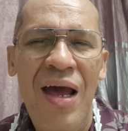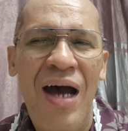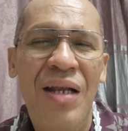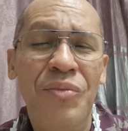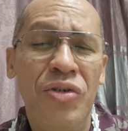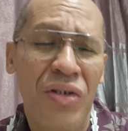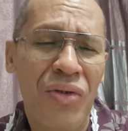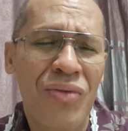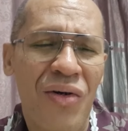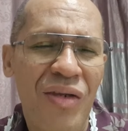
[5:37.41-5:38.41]
Alam nyo sa
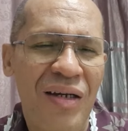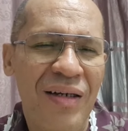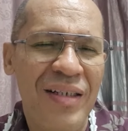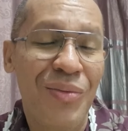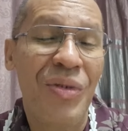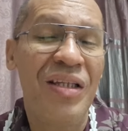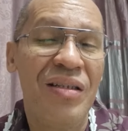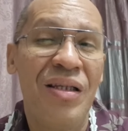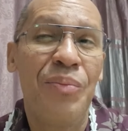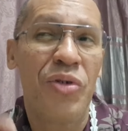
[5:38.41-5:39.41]
totoo lang guys,
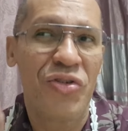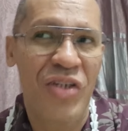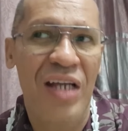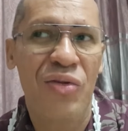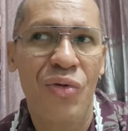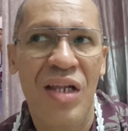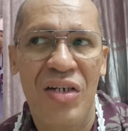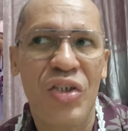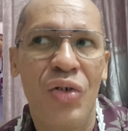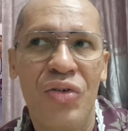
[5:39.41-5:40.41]
maliit na porsyento
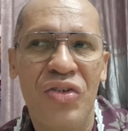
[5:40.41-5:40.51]
lang yon.